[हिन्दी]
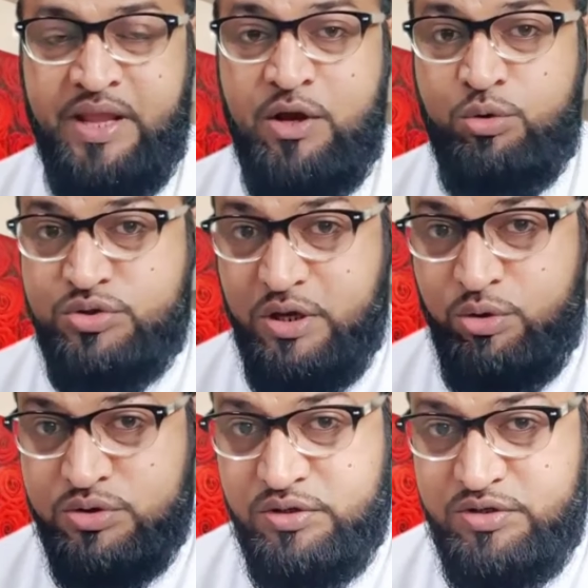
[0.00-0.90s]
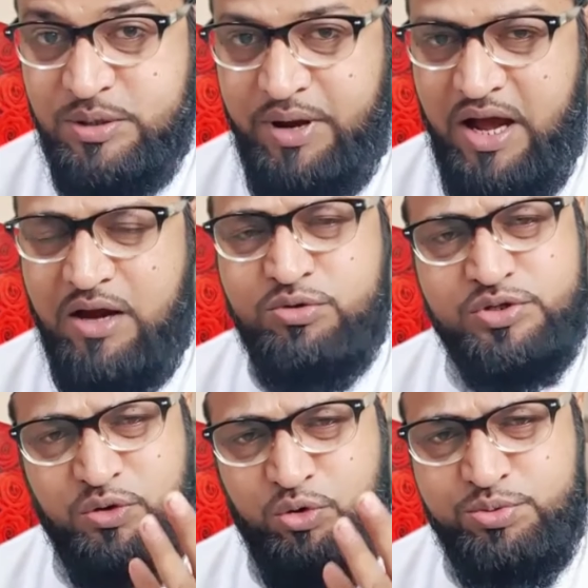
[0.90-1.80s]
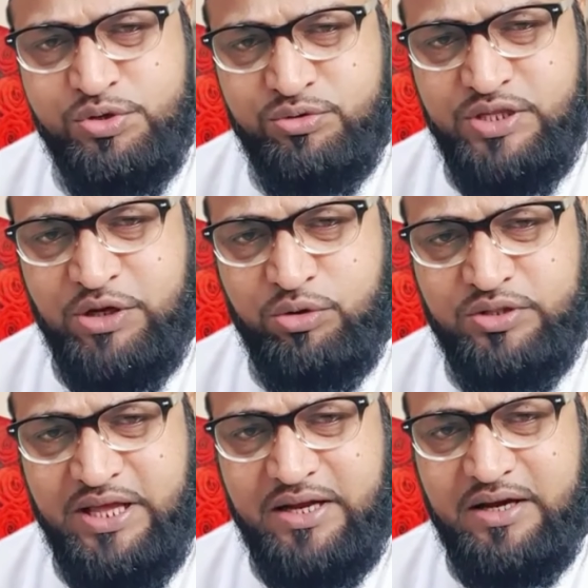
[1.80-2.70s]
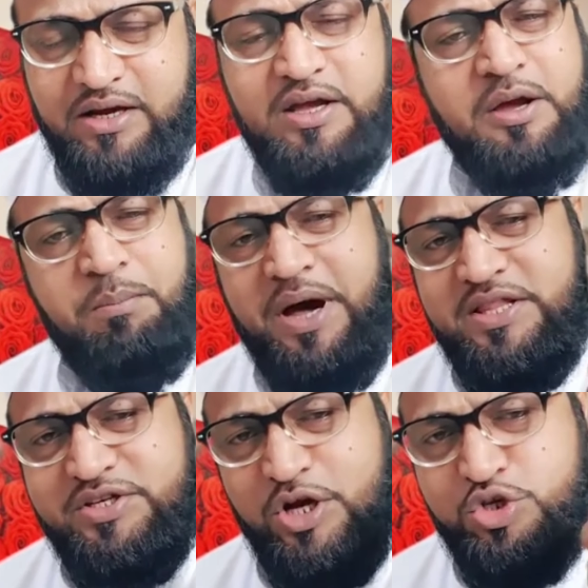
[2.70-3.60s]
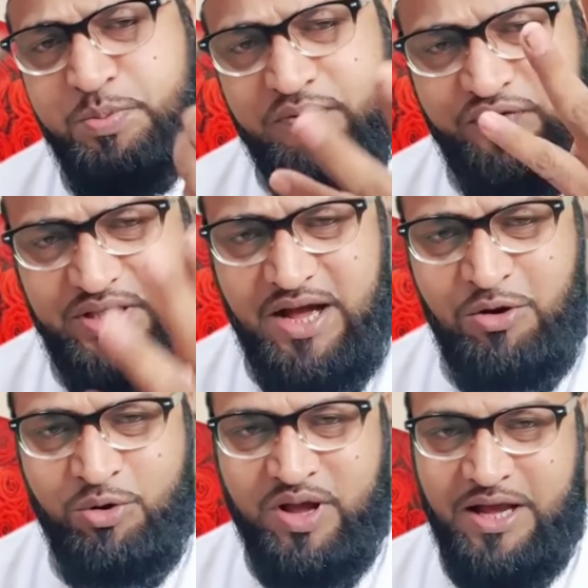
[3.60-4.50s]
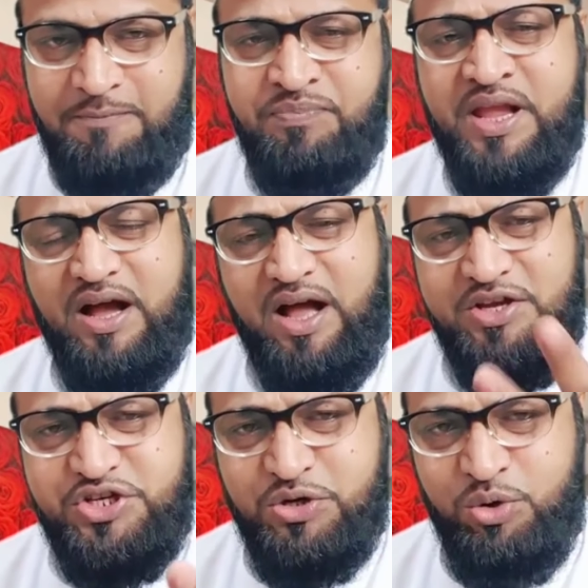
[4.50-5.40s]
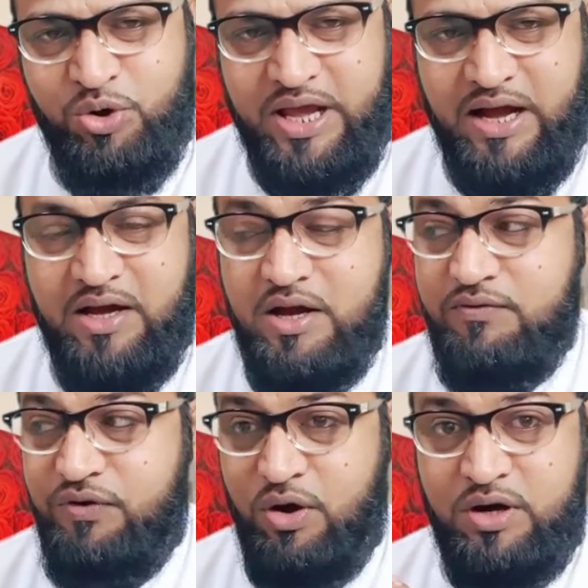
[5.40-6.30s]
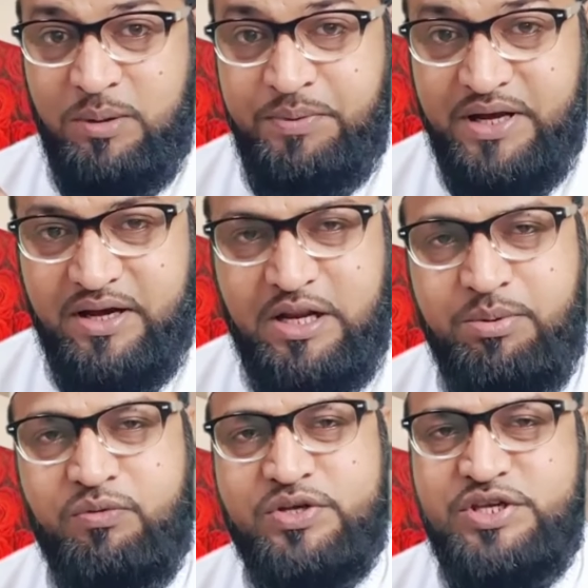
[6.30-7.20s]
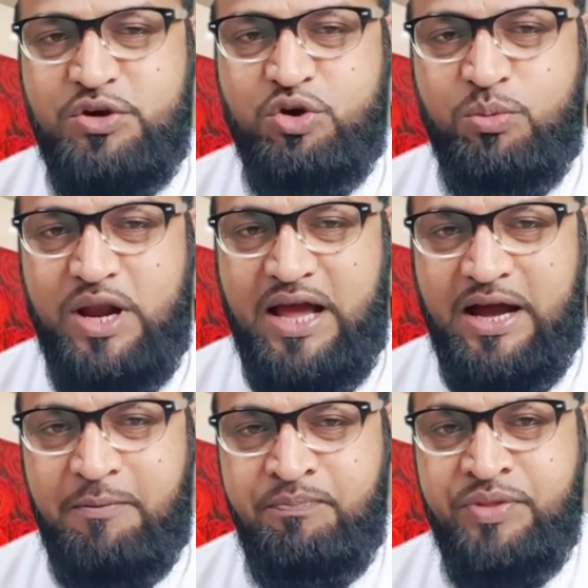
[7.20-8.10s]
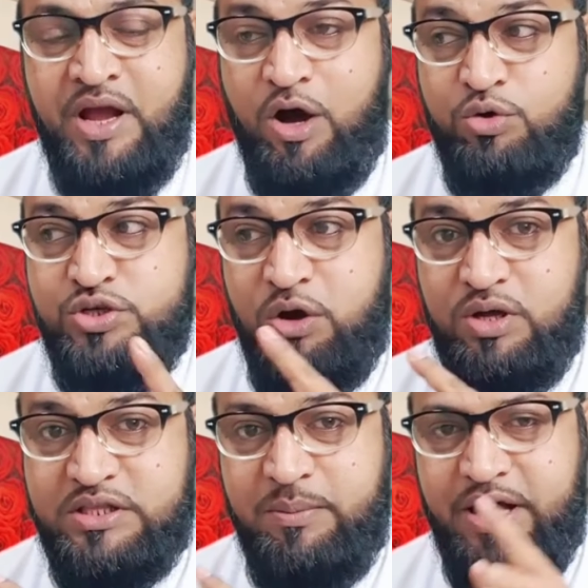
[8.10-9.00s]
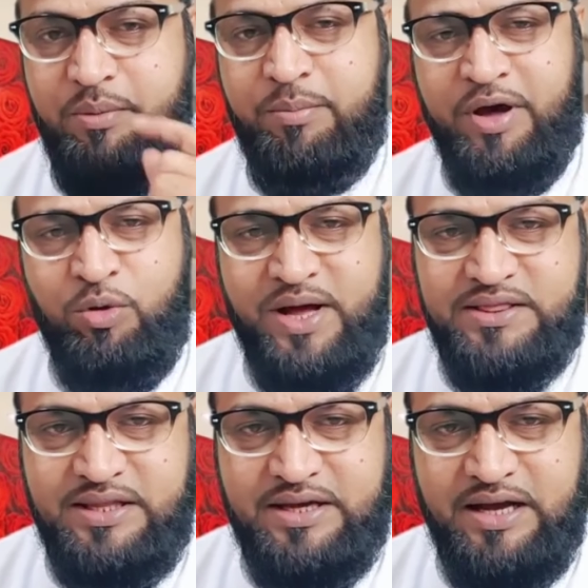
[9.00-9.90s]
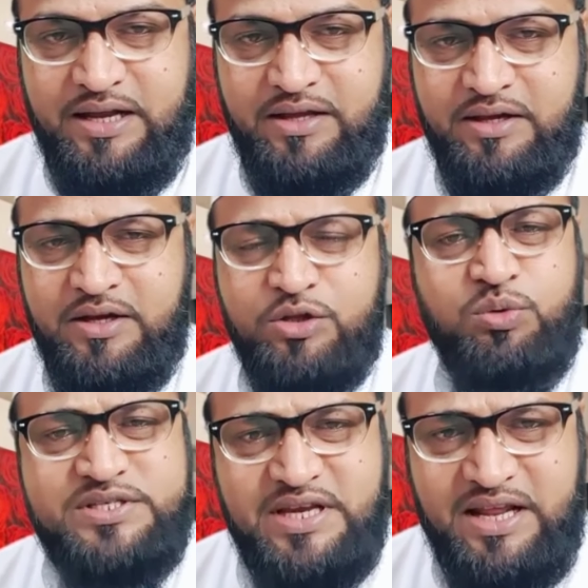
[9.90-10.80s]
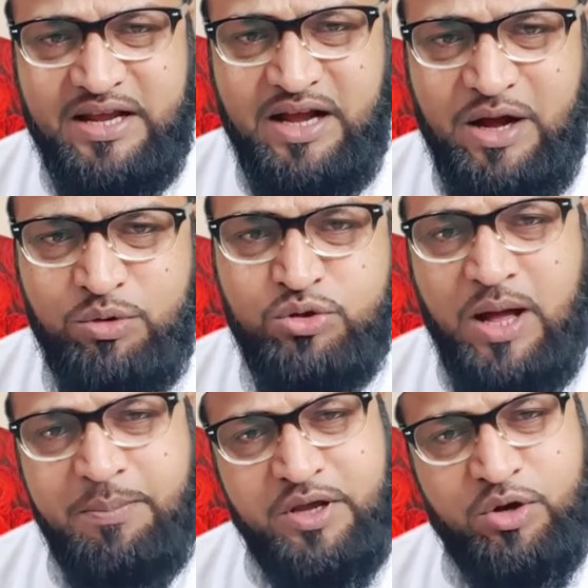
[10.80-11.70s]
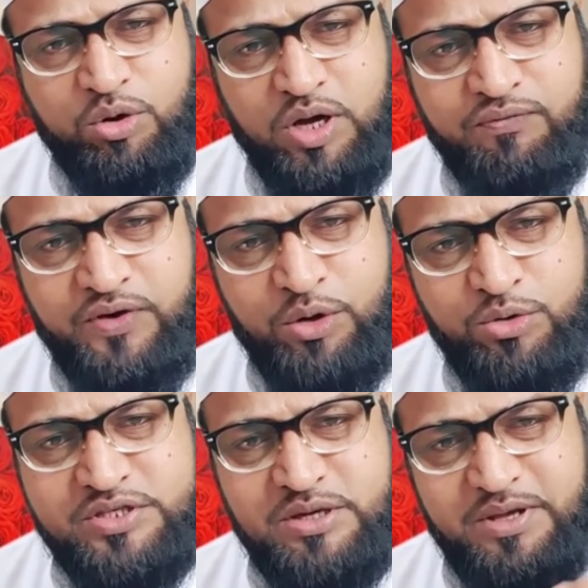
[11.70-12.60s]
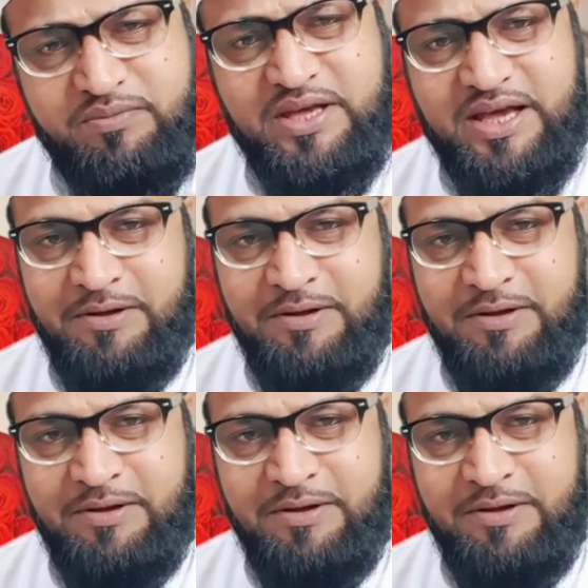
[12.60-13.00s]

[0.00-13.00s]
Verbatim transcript: उसके हुस्न जमाल उसकी खूबसूरती को देखकर बादशाह उस पर फिदा हो गया आशिक हो गया फौरन अपने करीबी वजीर को बुलाया और उस औरत के बारे में मालूम निकाली तो वजीर ने कहा वो तो आपके नौकर फैरोज की बीवी है